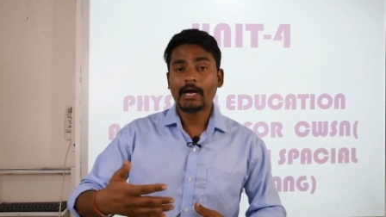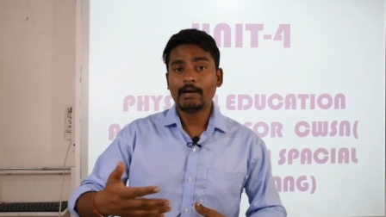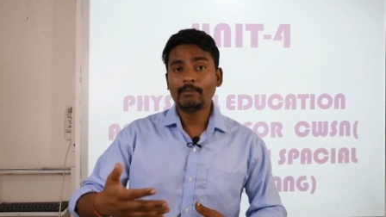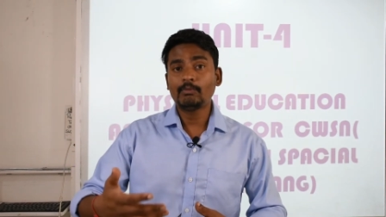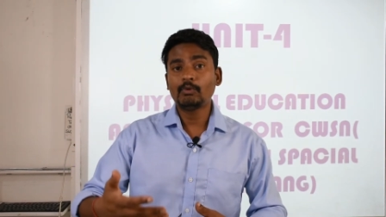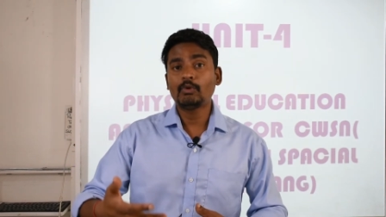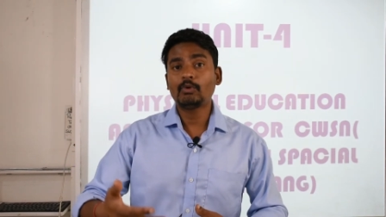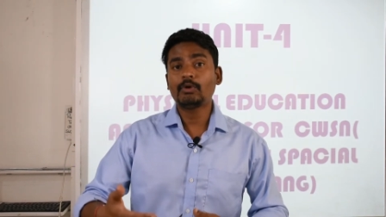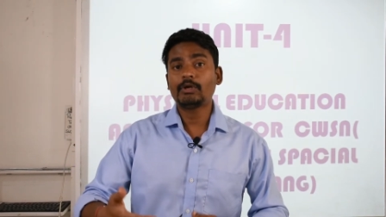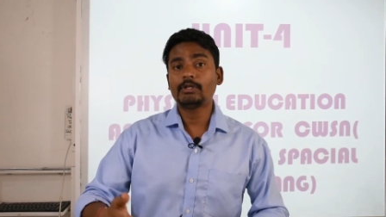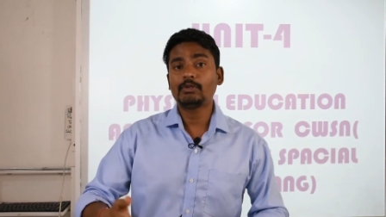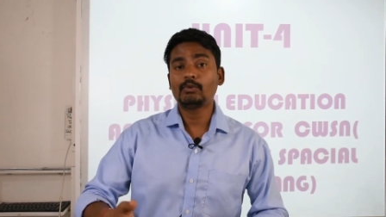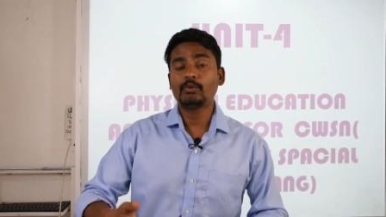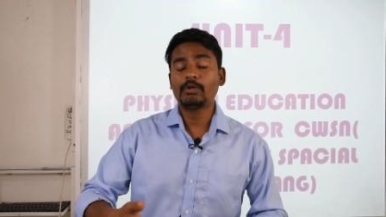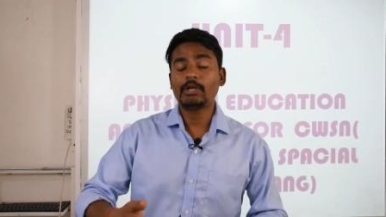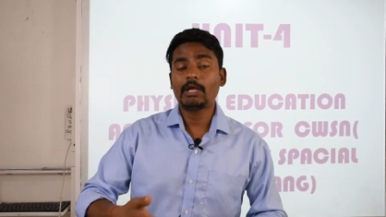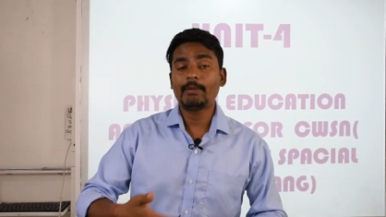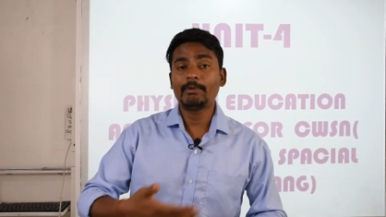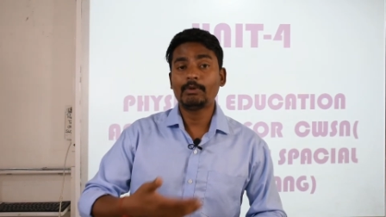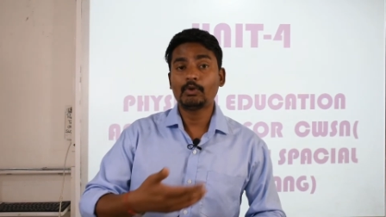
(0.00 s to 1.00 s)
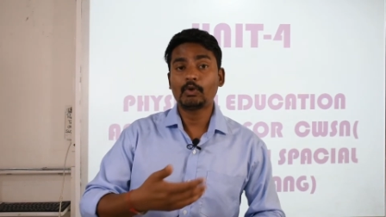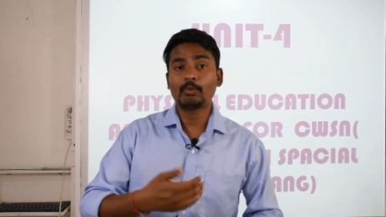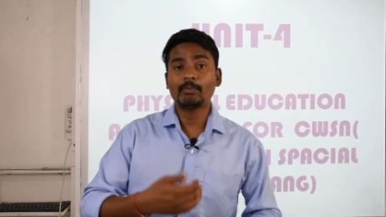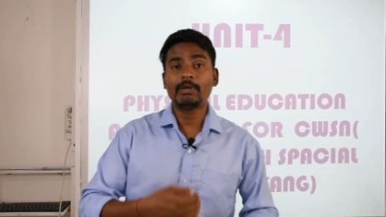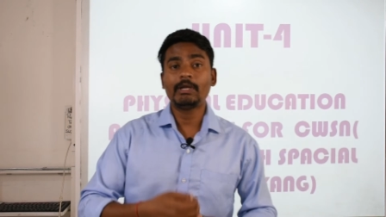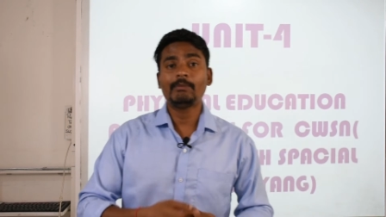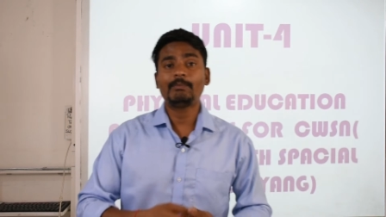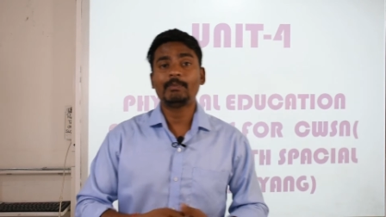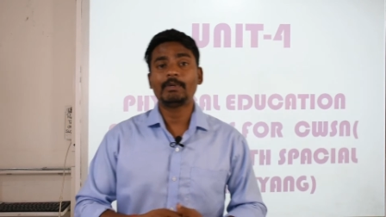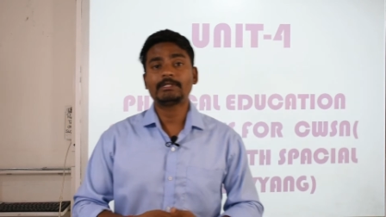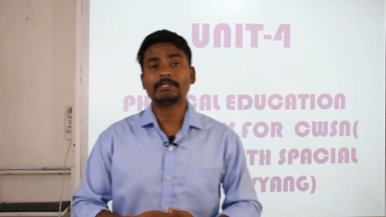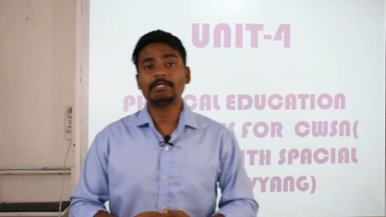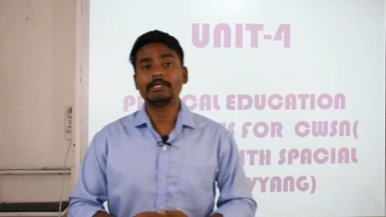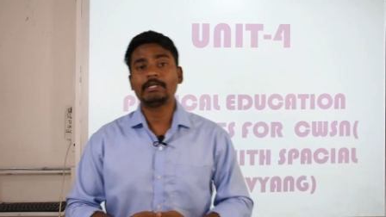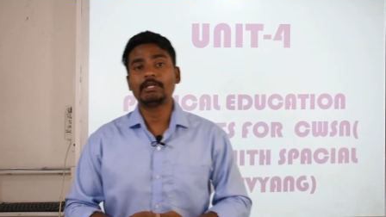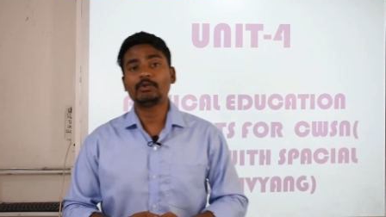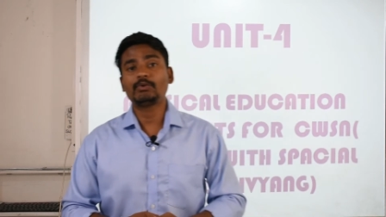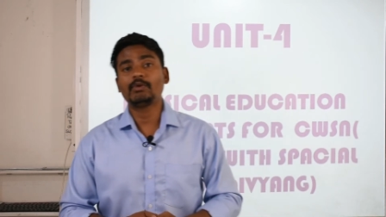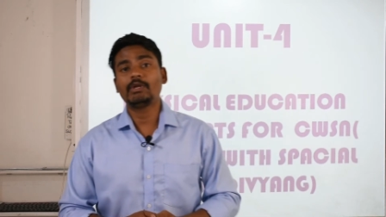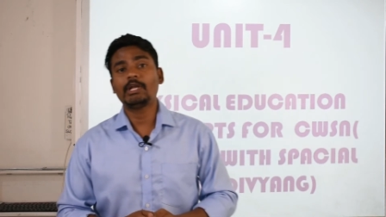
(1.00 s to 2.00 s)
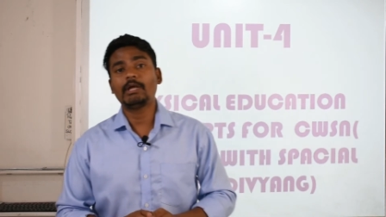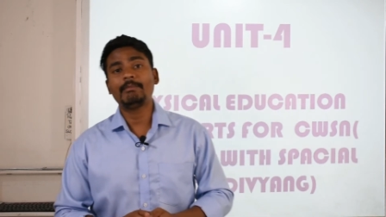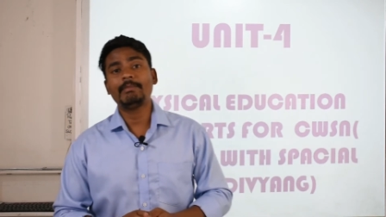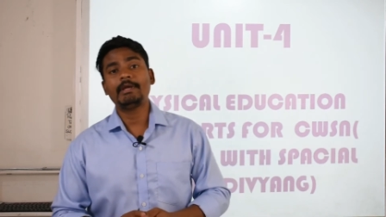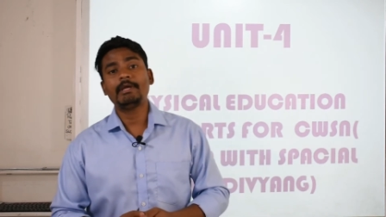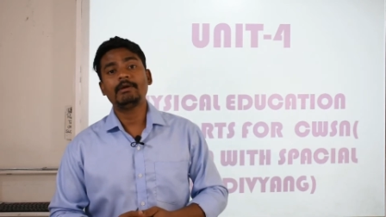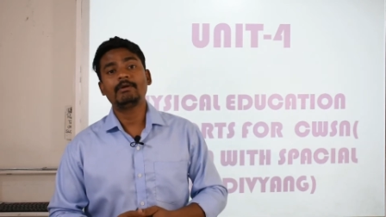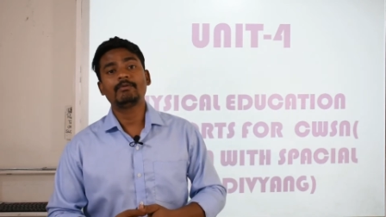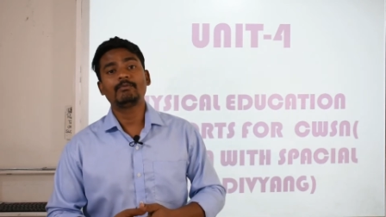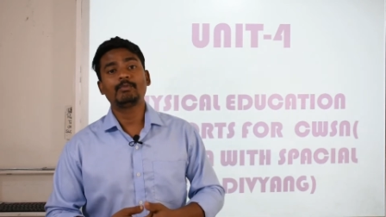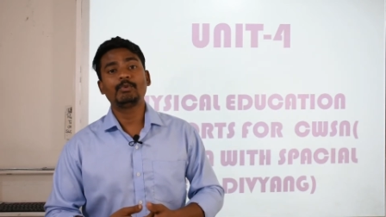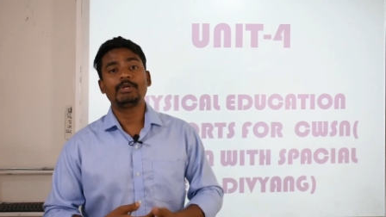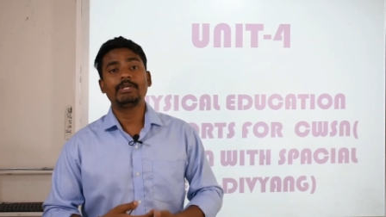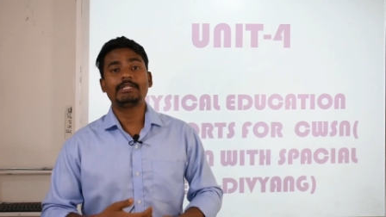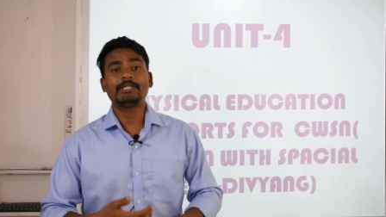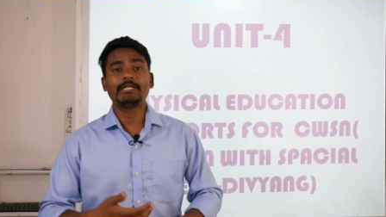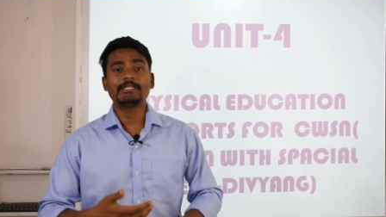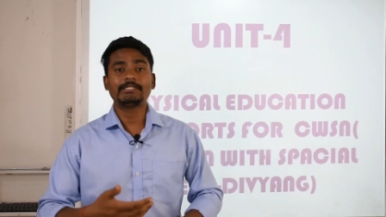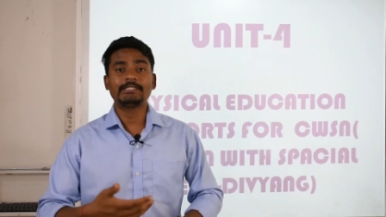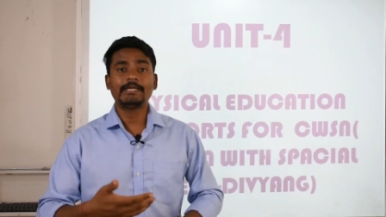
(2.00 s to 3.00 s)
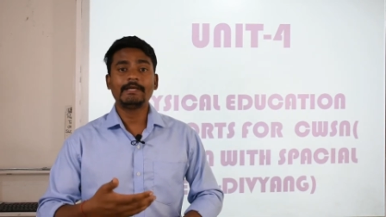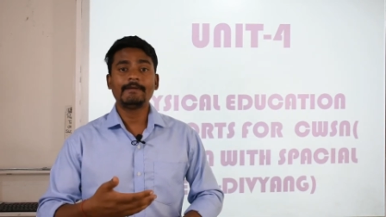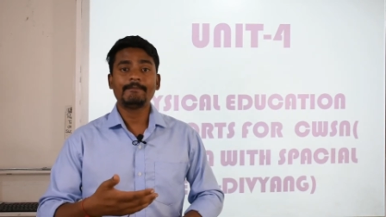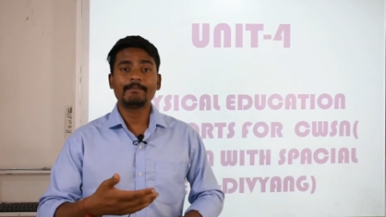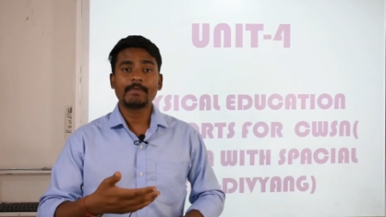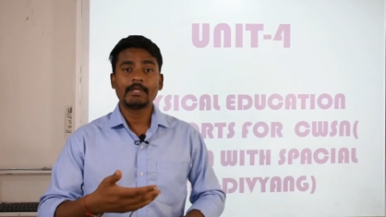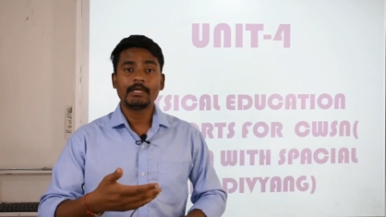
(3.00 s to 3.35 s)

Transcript: आम लोगों की तुलना में नॉर्मल पर्सन की तुलना में पूरी तरह से